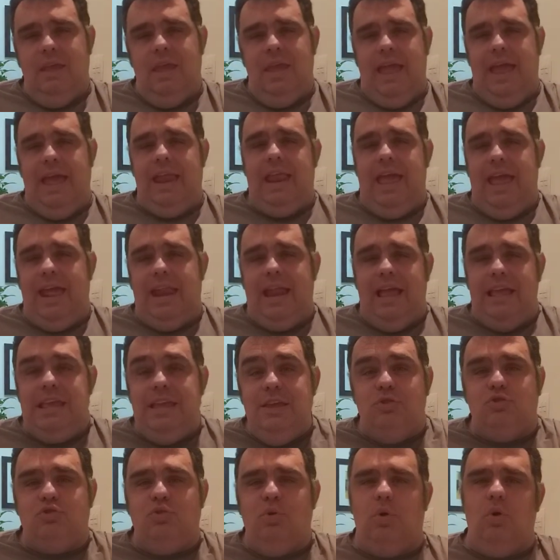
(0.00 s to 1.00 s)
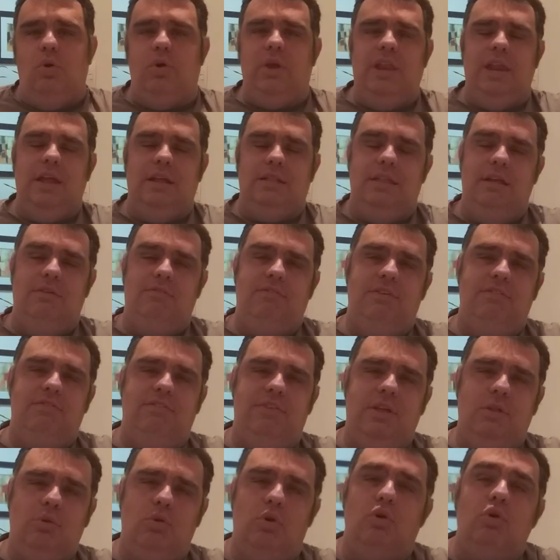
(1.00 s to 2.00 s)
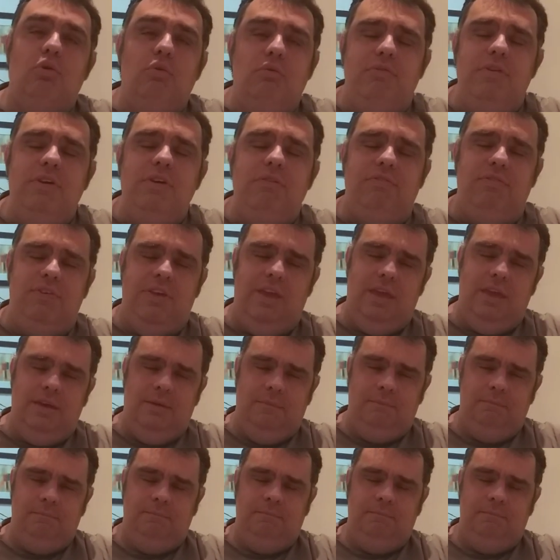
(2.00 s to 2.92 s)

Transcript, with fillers: Era isso que eu queria ter vivido, eu não vivi.